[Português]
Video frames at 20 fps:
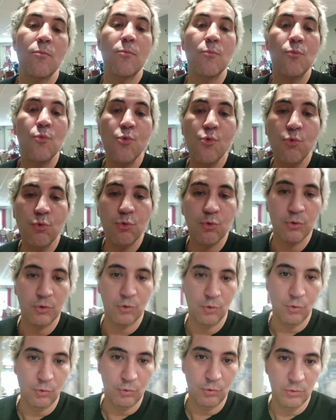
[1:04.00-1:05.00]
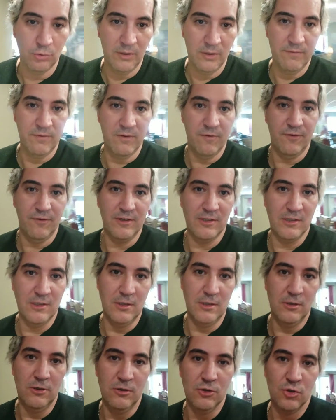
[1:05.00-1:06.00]
o mundo todo teve que fazer
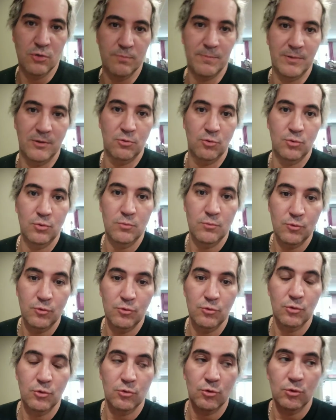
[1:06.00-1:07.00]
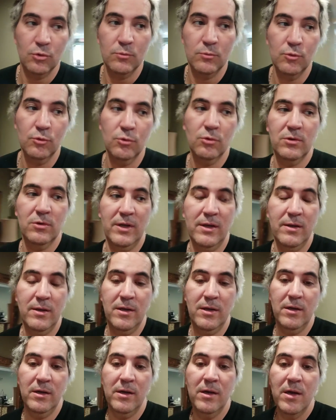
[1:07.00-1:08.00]
isso para todo mundo, todo mundo tem
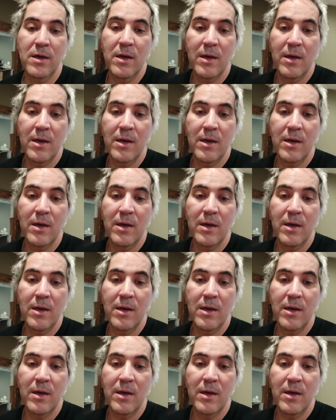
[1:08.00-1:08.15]
que